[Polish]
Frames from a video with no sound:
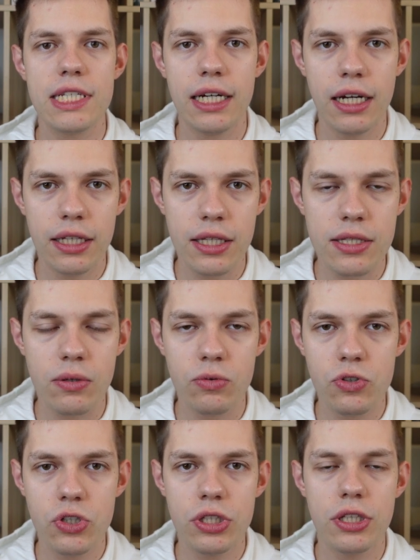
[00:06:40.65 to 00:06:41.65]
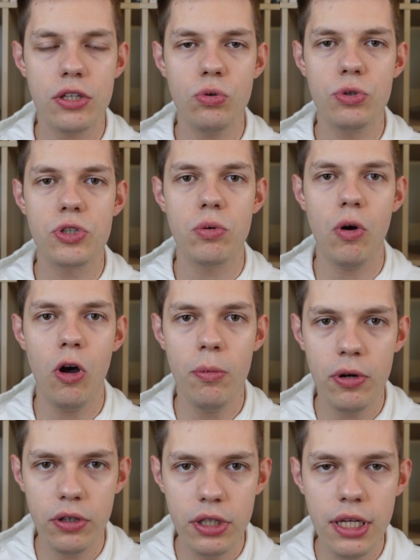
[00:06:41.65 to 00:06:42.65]
za granicą. Czy ten ruch się
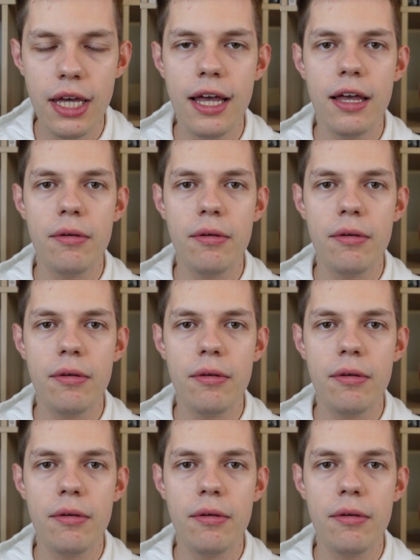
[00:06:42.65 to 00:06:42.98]
obroni?